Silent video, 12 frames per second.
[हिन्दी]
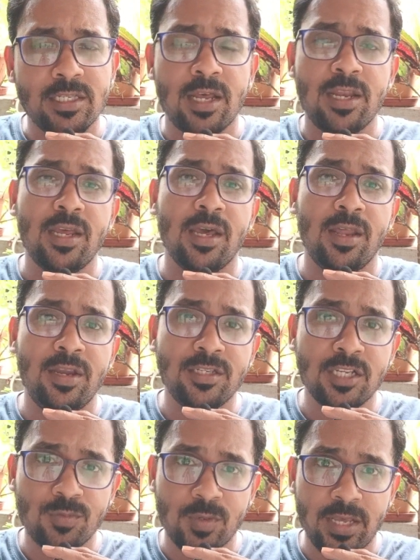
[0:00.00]
सारे
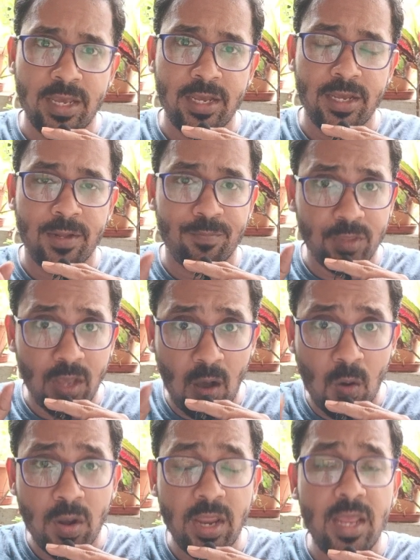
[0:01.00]
रीज़न्स बताए गए हैं
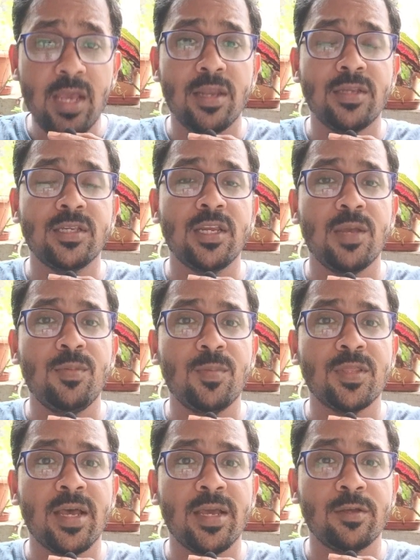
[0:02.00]
और एक रीज़न ये भी
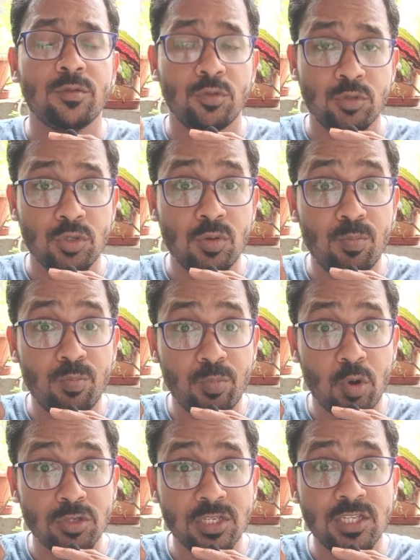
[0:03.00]
बताया दोस्तों
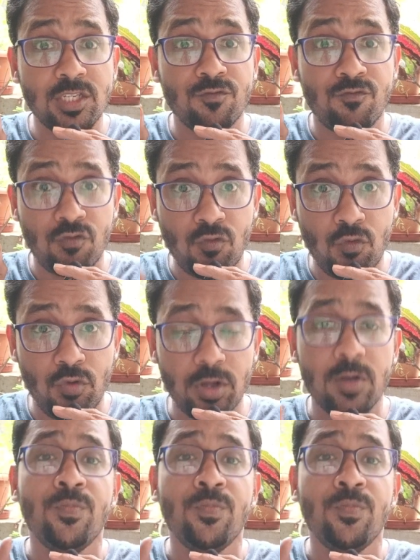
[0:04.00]
प्रोसेस्ड फूड फूड